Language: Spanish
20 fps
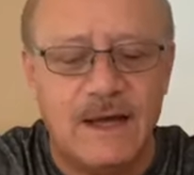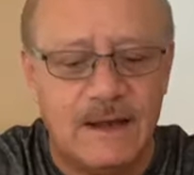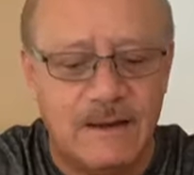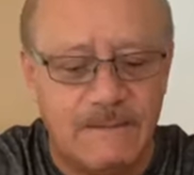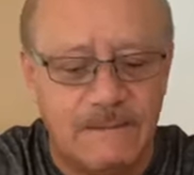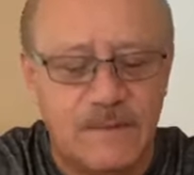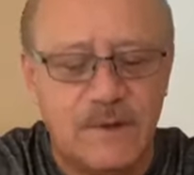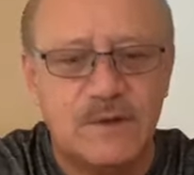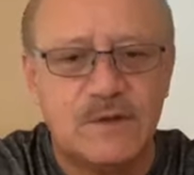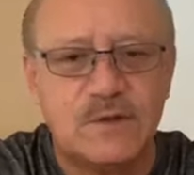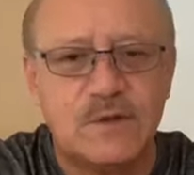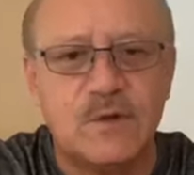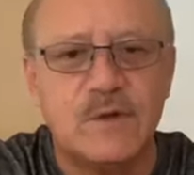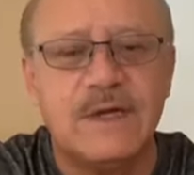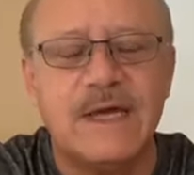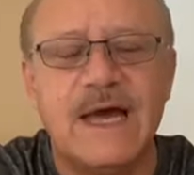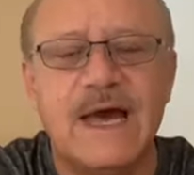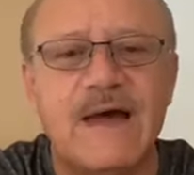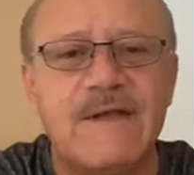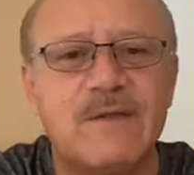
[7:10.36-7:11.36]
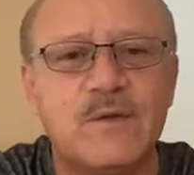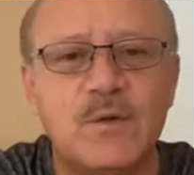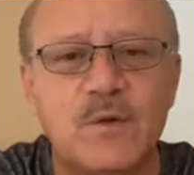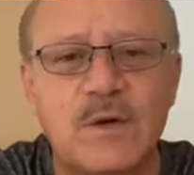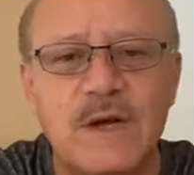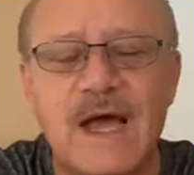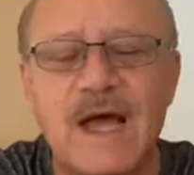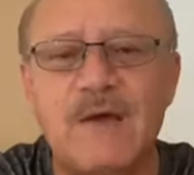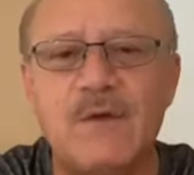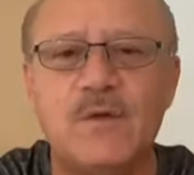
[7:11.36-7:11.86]
yo estoy a tu
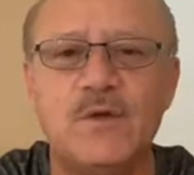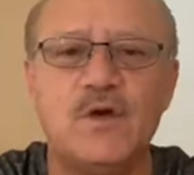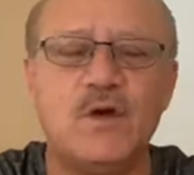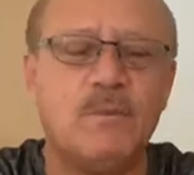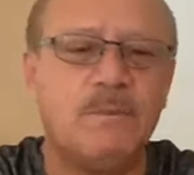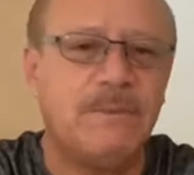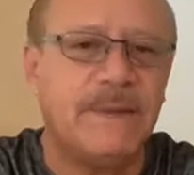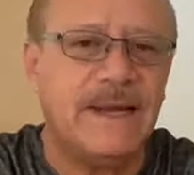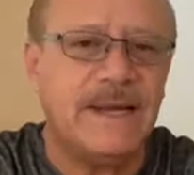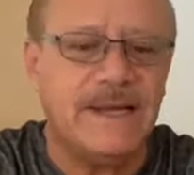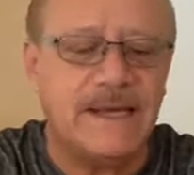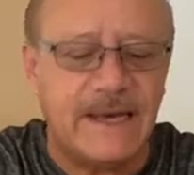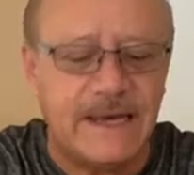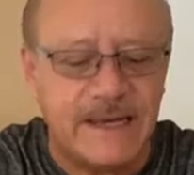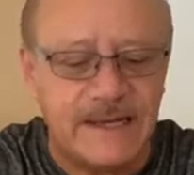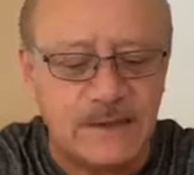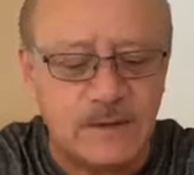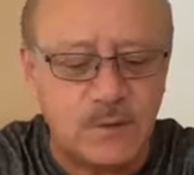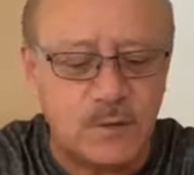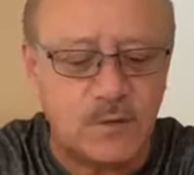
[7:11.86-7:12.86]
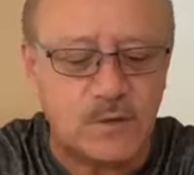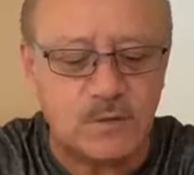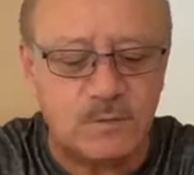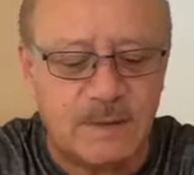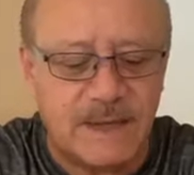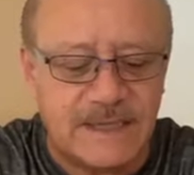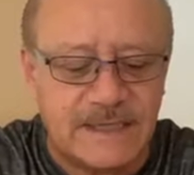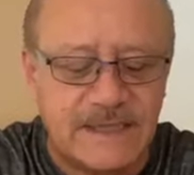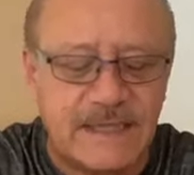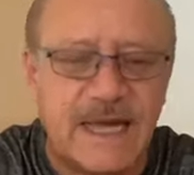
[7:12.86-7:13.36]
lado, yo pelearé tus
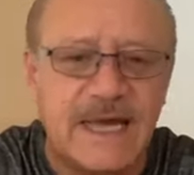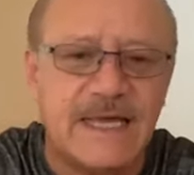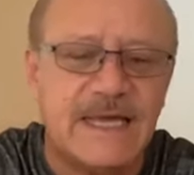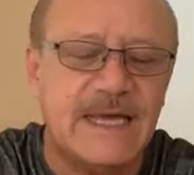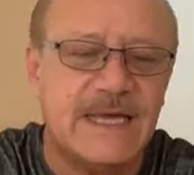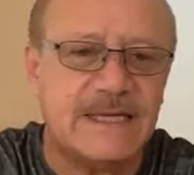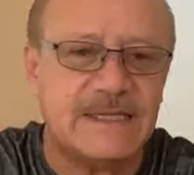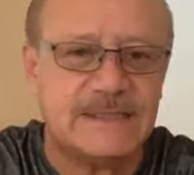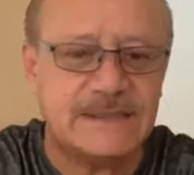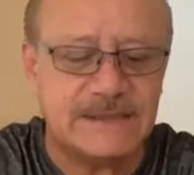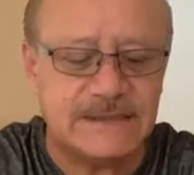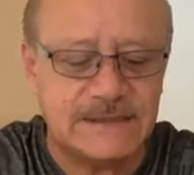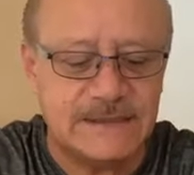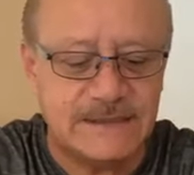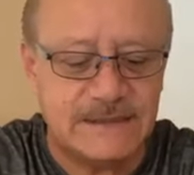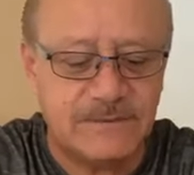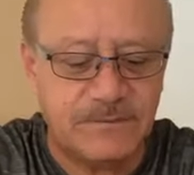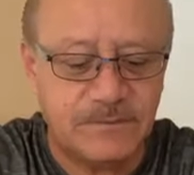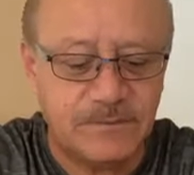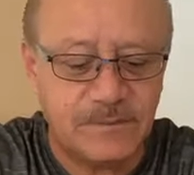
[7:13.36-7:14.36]
batallas.